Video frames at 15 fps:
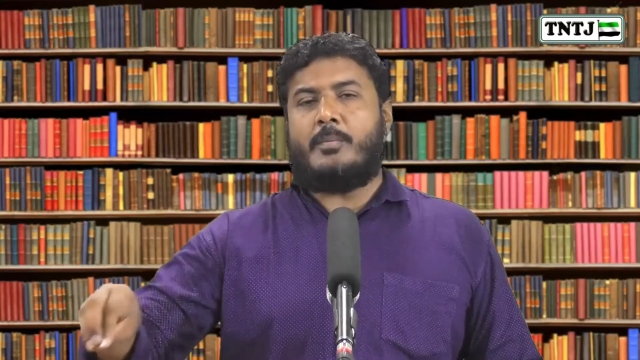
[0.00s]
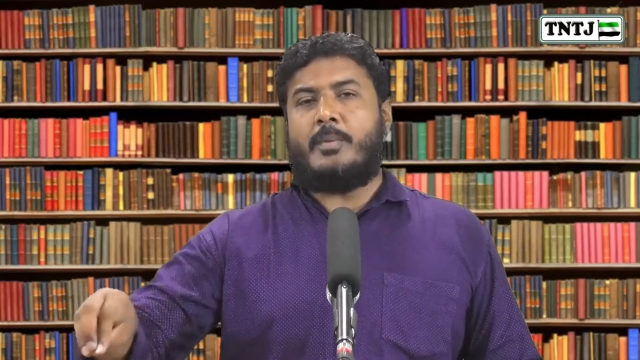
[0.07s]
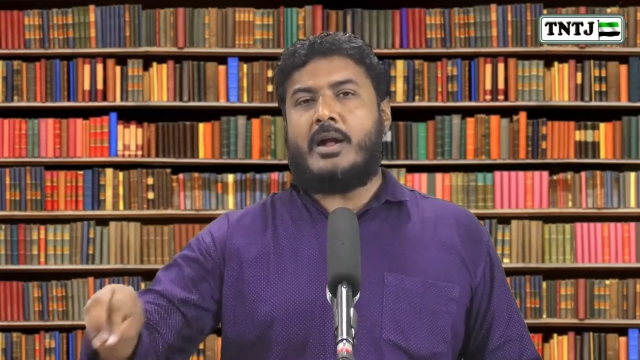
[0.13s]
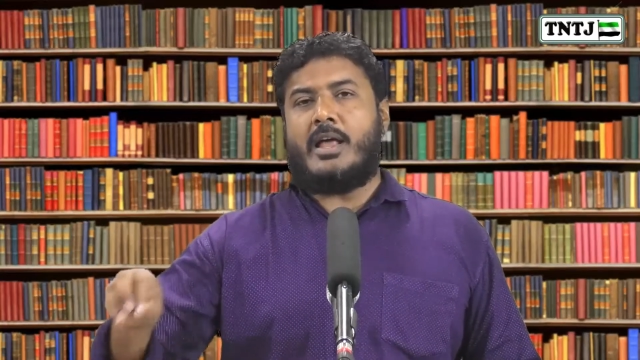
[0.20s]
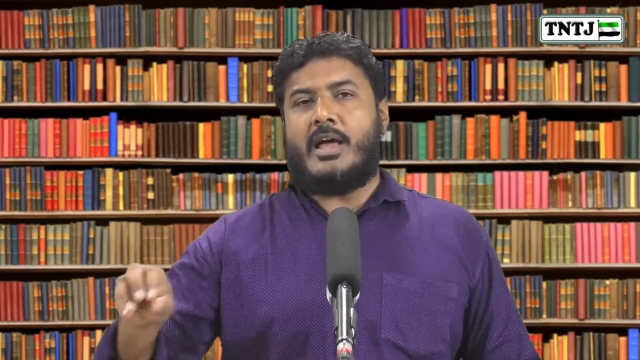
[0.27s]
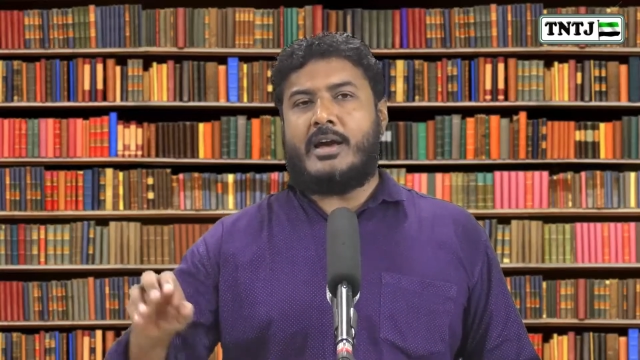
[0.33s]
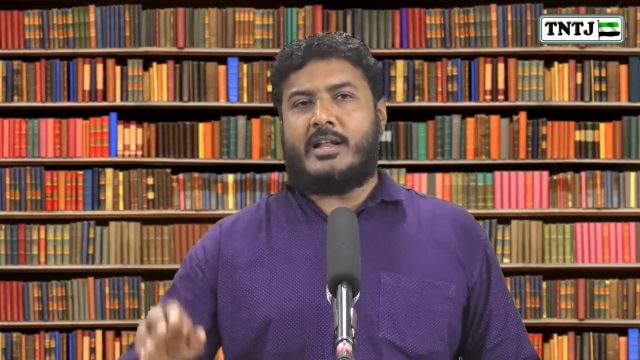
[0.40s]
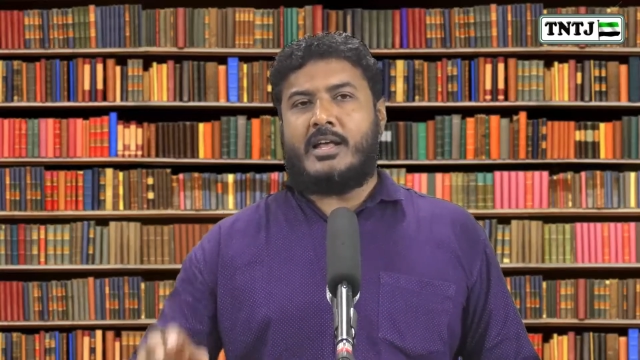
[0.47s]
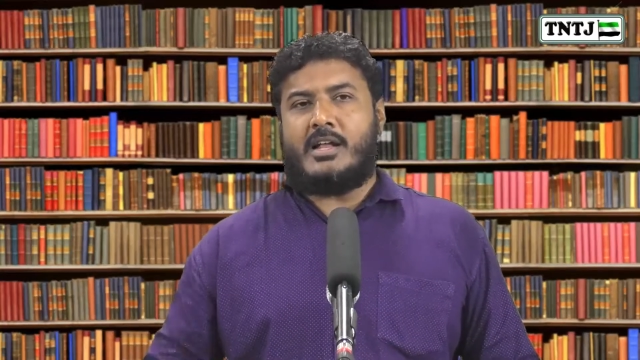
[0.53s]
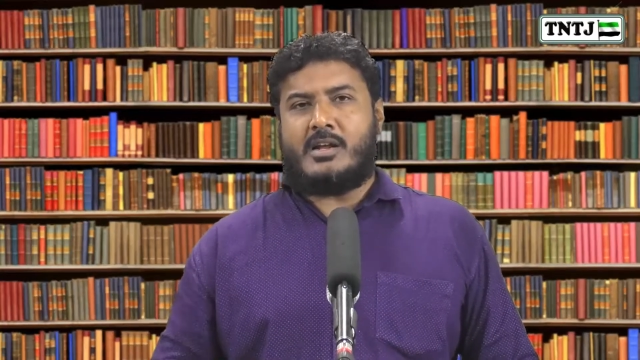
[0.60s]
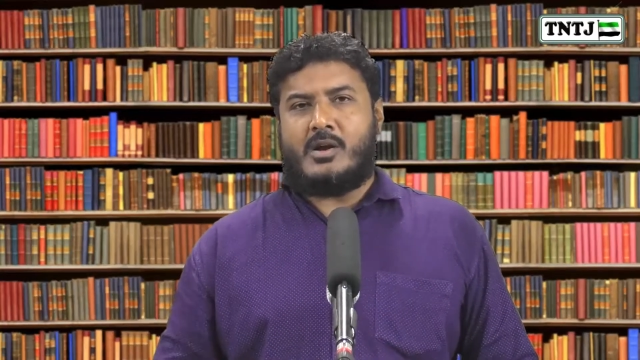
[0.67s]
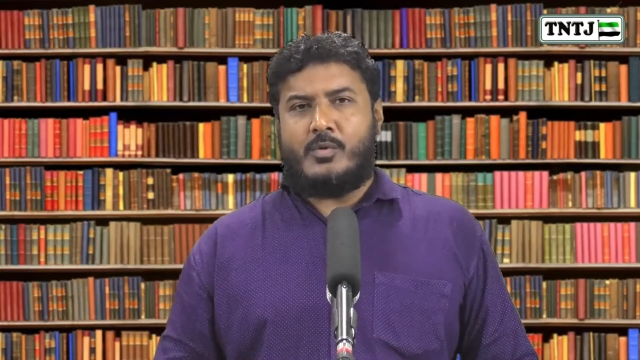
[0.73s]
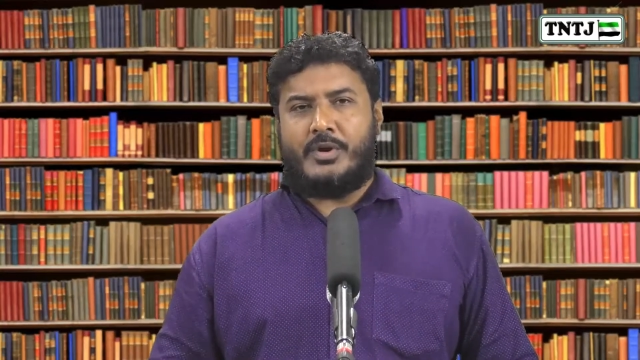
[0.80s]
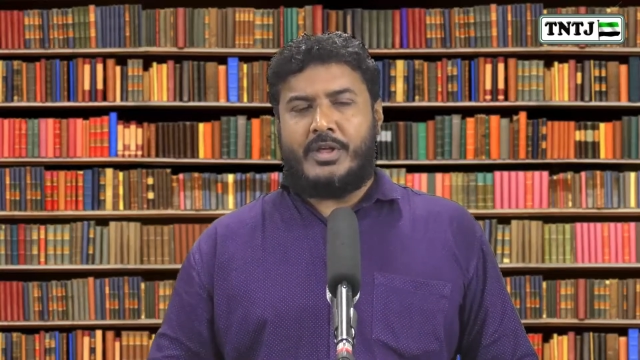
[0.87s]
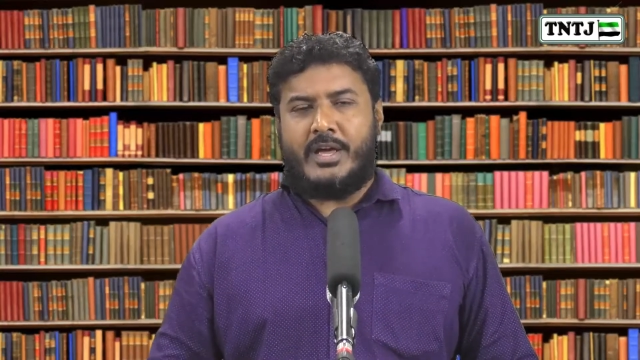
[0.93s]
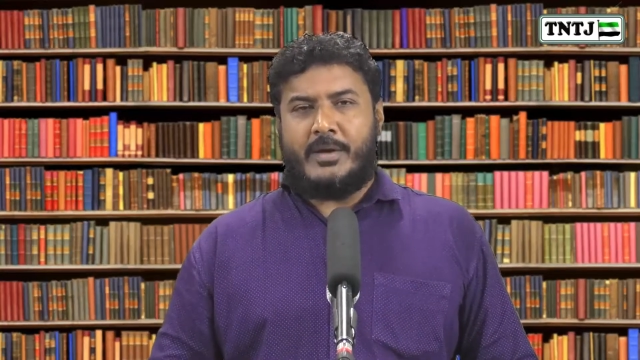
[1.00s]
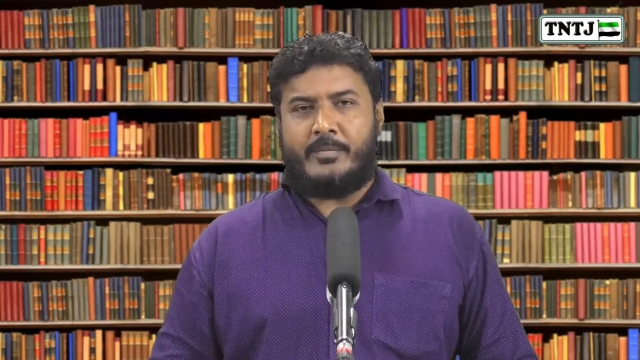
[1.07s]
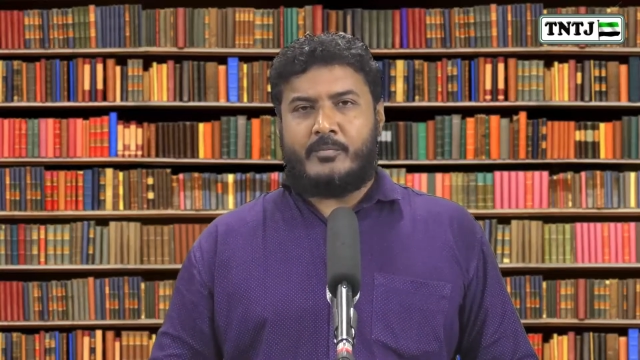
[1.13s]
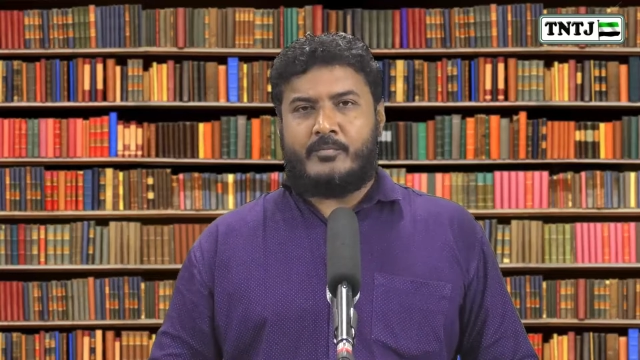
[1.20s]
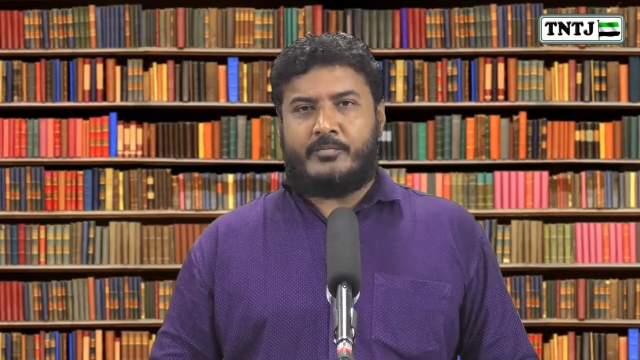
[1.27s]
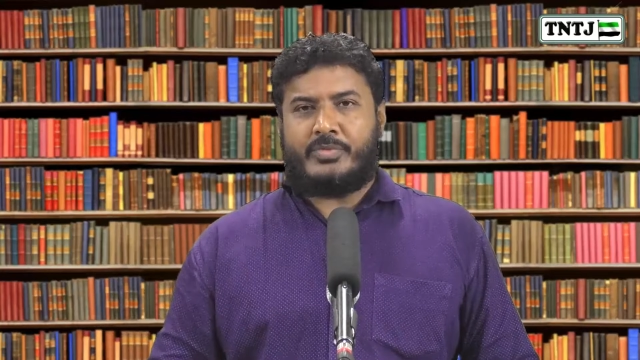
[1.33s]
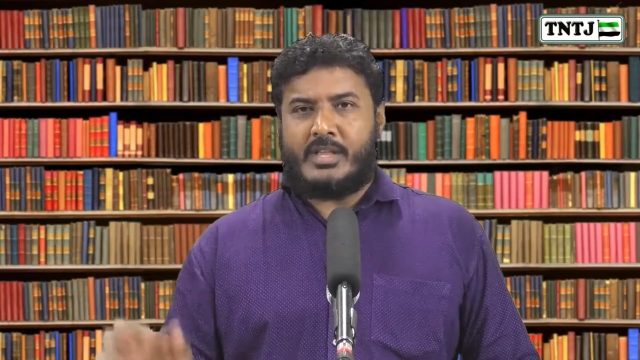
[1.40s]
சபாநாயகராக இருக்கக்கூடிய
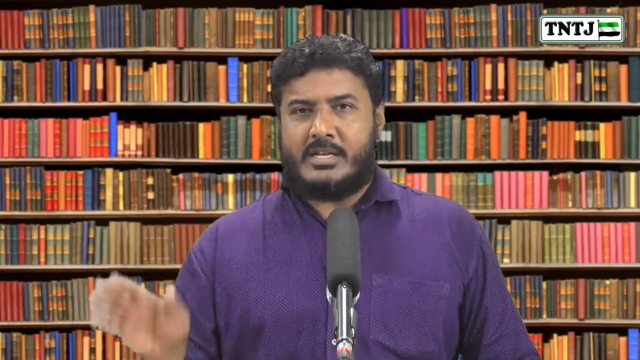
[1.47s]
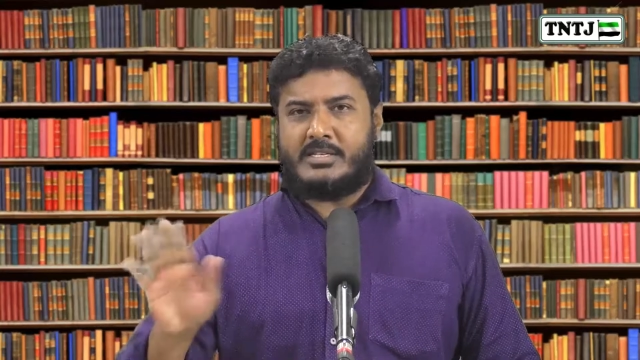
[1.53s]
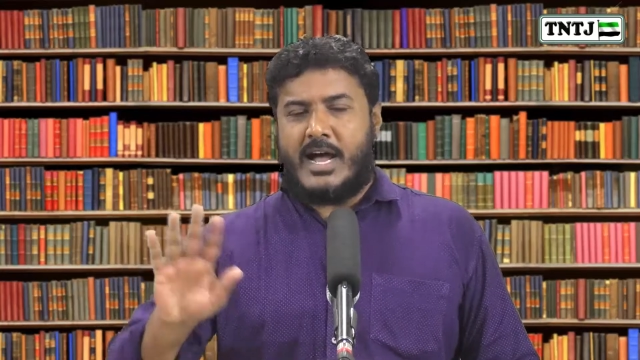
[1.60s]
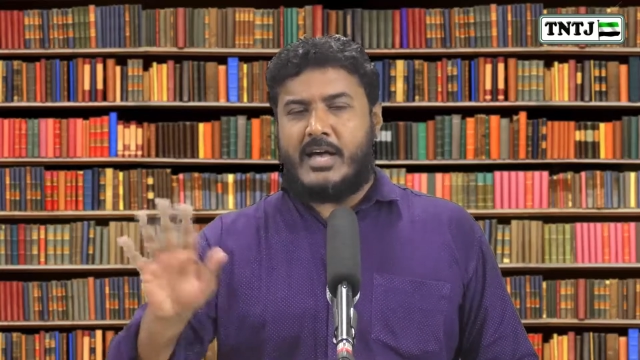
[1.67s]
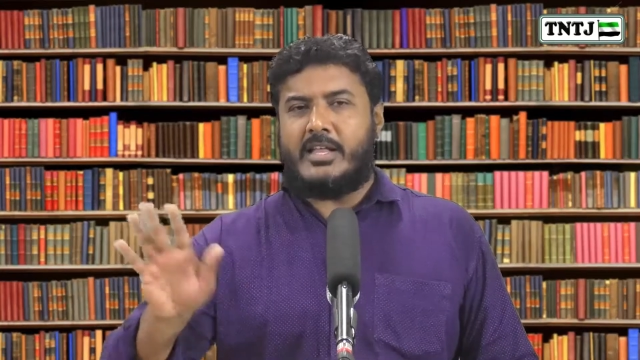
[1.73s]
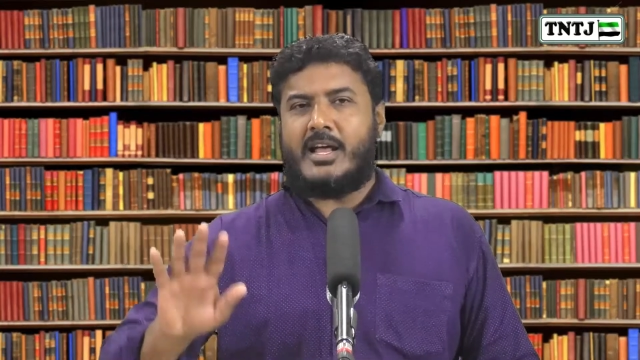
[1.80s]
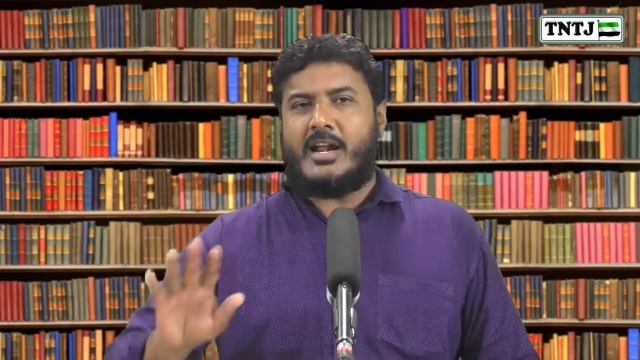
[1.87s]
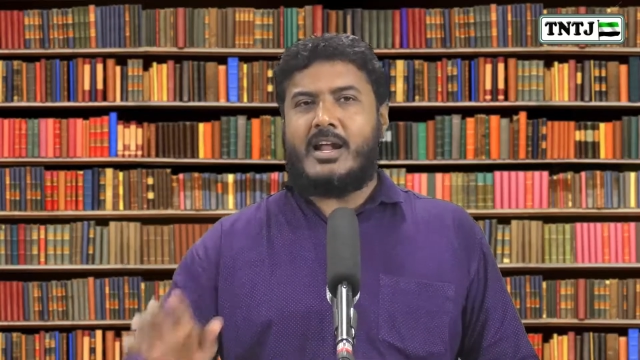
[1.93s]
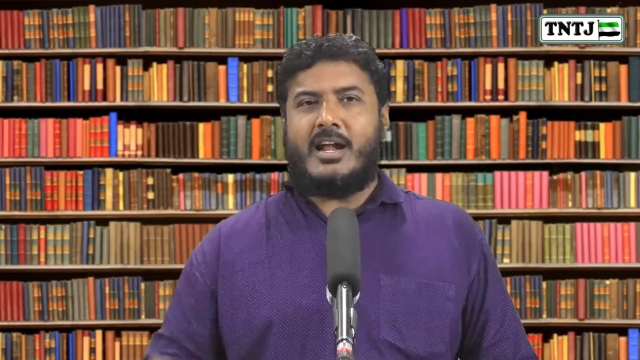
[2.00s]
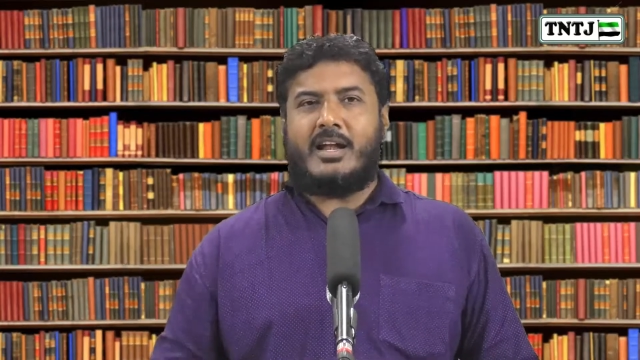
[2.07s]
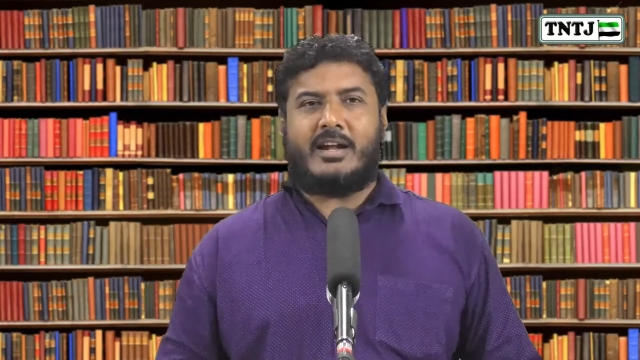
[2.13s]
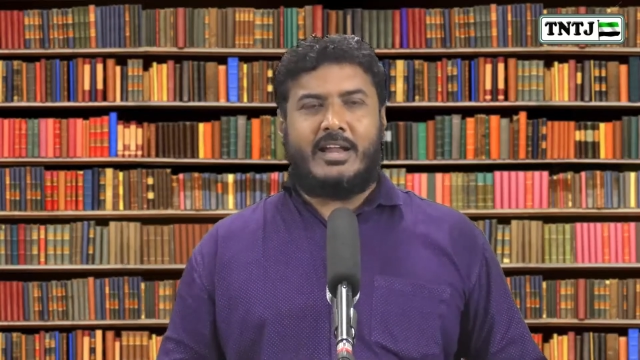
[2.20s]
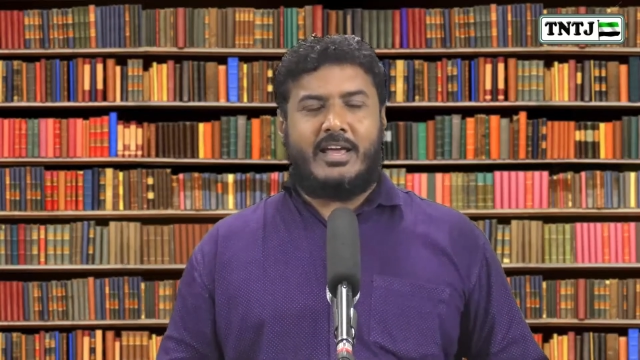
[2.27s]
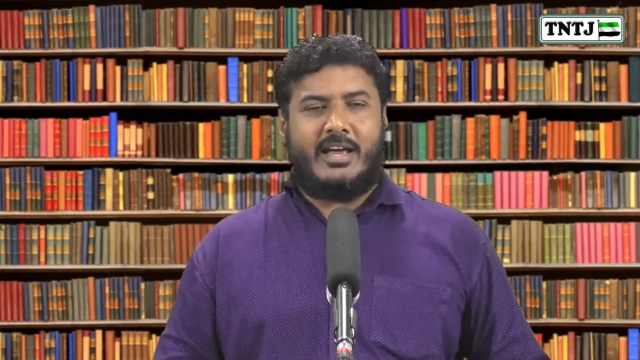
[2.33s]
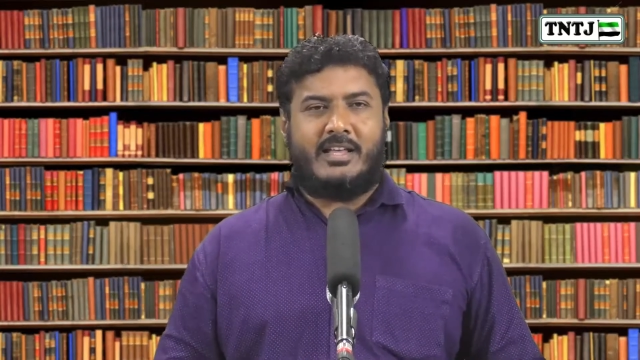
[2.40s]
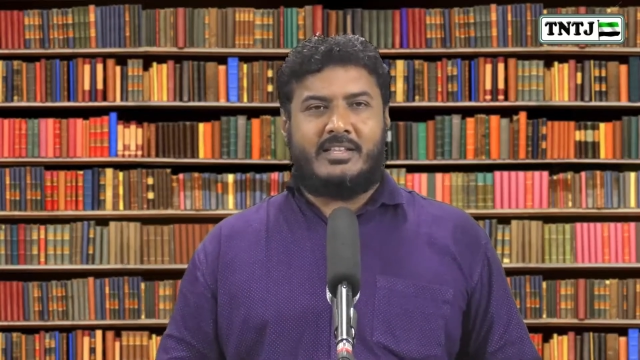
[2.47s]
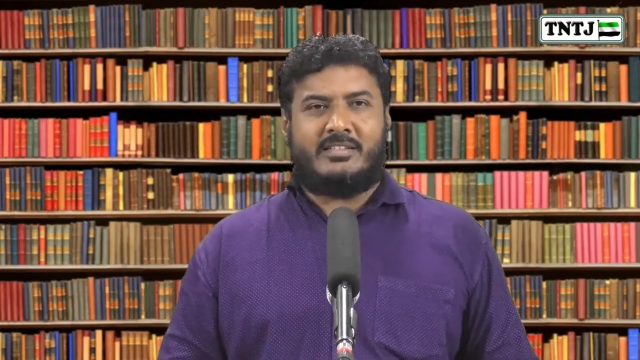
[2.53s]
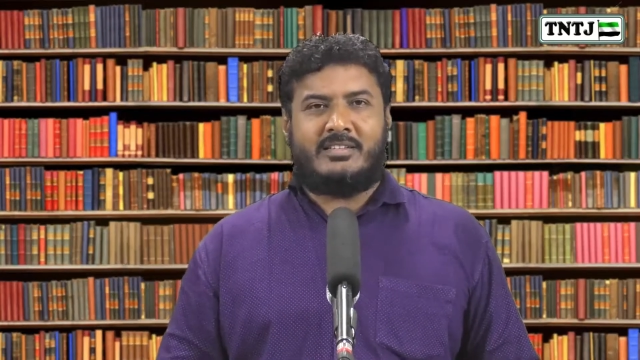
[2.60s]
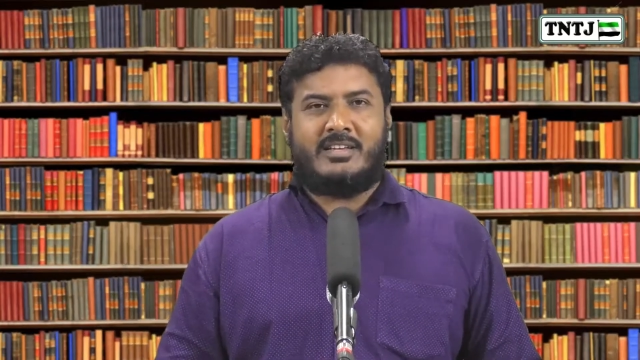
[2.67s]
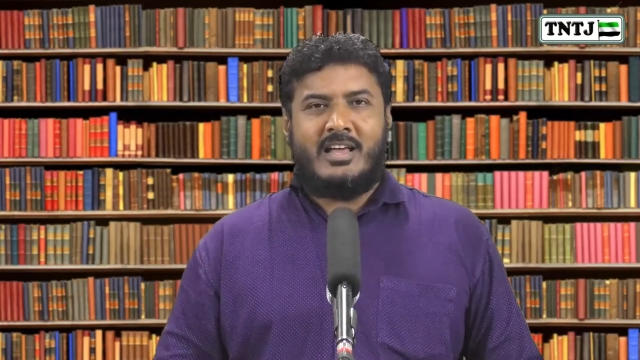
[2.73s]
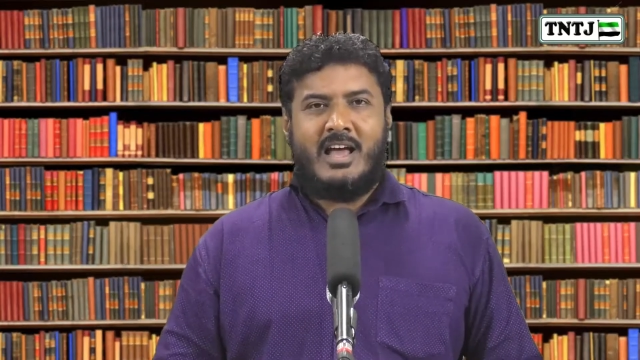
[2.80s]
சாதாரண ஆள் கிடையாது